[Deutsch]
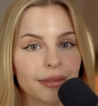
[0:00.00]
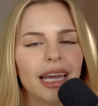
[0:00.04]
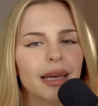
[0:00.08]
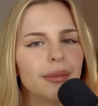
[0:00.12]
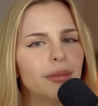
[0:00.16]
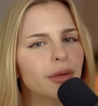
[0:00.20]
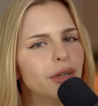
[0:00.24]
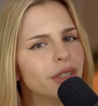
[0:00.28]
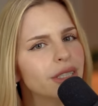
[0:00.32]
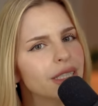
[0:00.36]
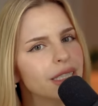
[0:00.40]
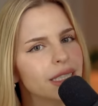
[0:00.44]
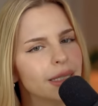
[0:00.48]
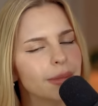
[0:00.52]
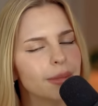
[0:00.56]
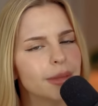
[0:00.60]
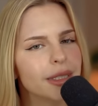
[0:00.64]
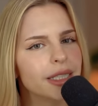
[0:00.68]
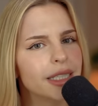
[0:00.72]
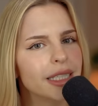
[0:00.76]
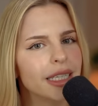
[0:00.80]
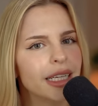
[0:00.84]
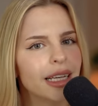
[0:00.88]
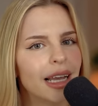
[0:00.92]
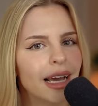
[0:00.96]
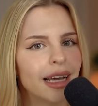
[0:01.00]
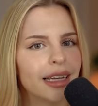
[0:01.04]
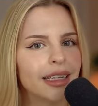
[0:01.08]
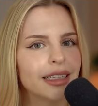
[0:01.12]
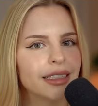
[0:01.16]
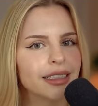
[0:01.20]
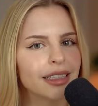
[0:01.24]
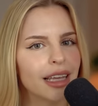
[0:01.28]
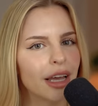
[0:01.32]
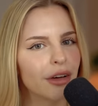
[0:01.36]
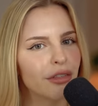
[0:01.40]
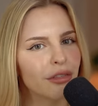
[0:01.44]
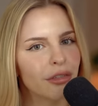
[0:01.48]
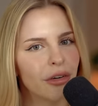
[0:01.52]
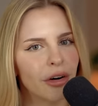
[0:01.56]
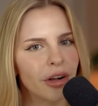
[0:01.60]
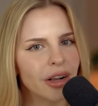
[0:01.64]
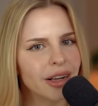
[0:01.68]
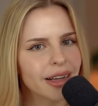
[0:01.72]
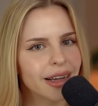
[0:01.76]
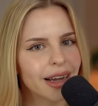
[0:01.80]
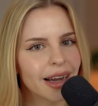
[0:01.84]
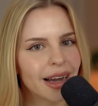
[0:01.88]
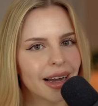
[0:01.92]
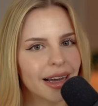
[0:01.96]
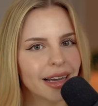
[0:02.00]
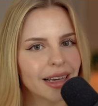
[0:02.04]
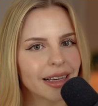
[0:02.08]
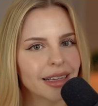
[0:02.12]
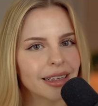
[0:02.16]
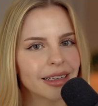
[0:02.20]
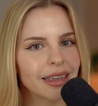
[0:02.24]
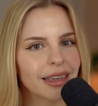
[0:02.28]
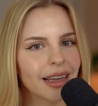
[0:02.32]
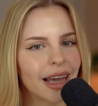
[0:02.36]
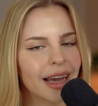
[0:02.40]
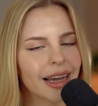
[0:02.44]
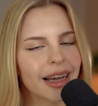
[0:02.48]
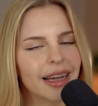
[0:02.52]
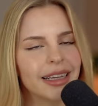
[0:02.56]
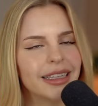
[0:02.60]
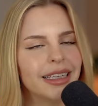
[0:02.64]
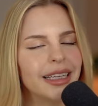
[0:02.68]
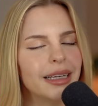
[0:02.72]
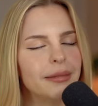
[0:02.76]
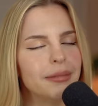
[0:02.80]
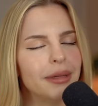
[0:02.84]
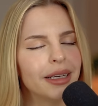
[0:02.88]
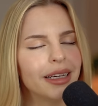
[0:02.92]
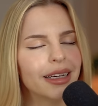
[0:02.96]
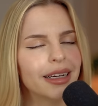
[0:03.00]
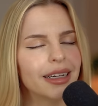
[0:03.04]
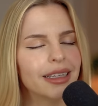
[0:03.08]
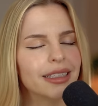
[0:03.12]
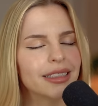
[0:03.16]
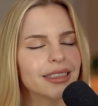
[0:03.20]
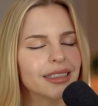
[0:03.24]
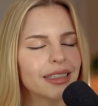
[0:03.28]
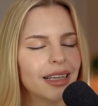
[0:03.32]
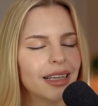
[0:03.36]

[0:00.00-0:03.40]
Er möchte dem Ziel eines erfolgreichen Akademikers